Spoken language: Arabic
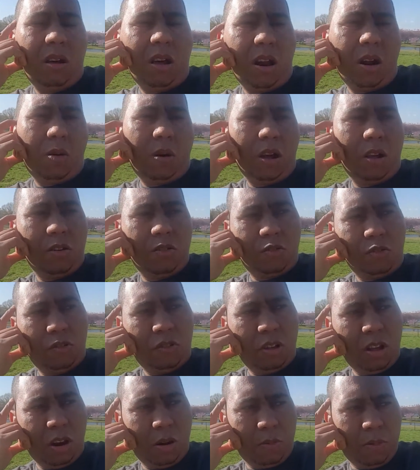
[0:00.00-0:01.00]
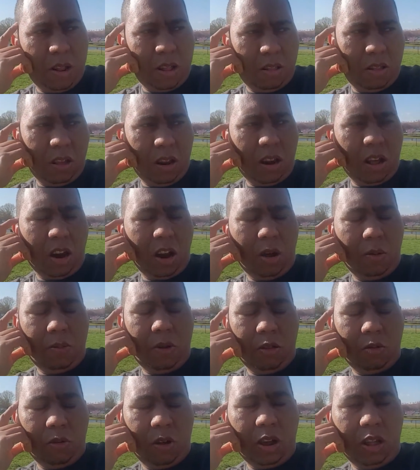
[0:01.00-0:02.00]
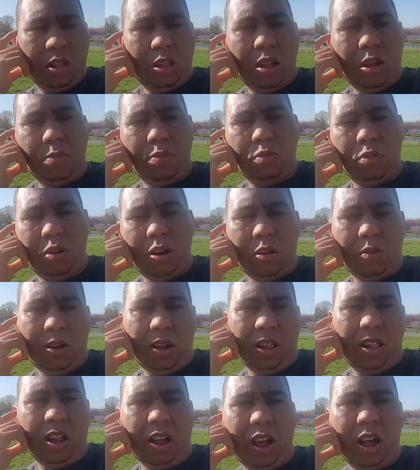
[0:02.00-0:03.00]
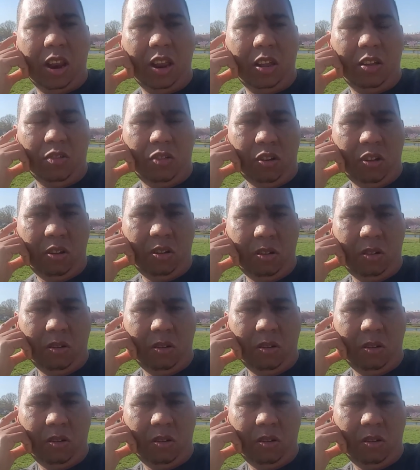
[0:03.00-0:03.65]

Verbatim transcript: راه واحد جوج ديال البنات ديالنا راهم ناضو كيدابزو على واحد الخليجي